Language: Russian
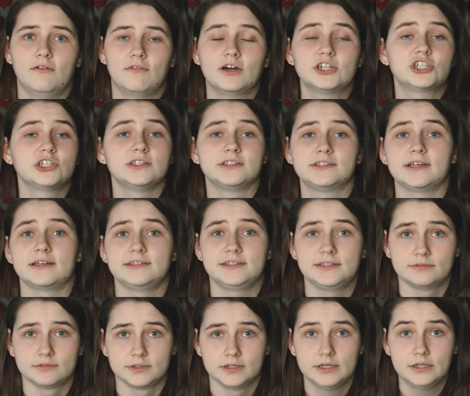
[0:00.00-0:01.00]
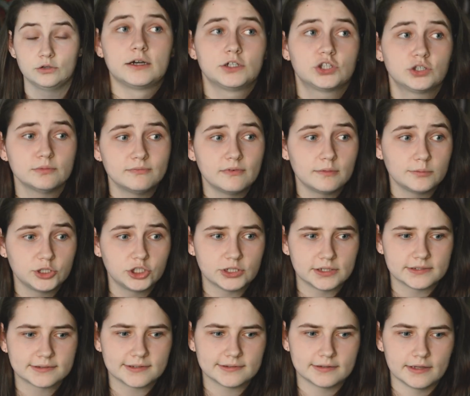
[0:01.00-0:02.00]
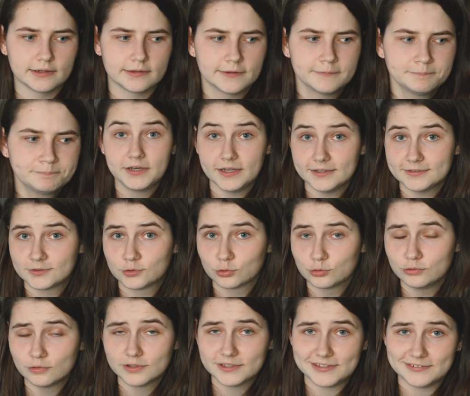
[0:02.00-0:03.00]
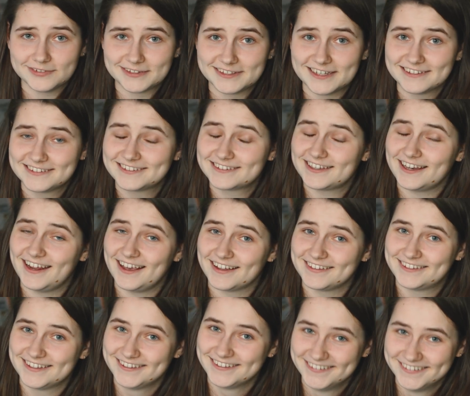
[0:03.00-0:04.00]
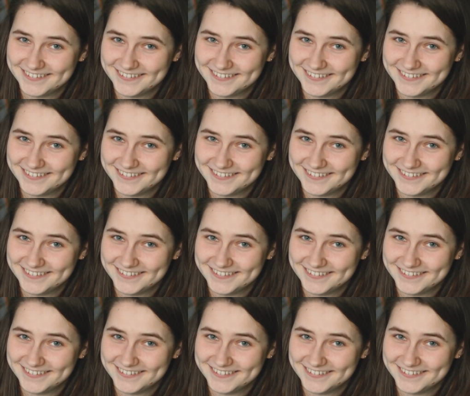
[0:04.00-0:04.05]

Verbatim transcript: ваша инициатива. А чтобы вам еще рассказать, мне стукнуло 19 лет.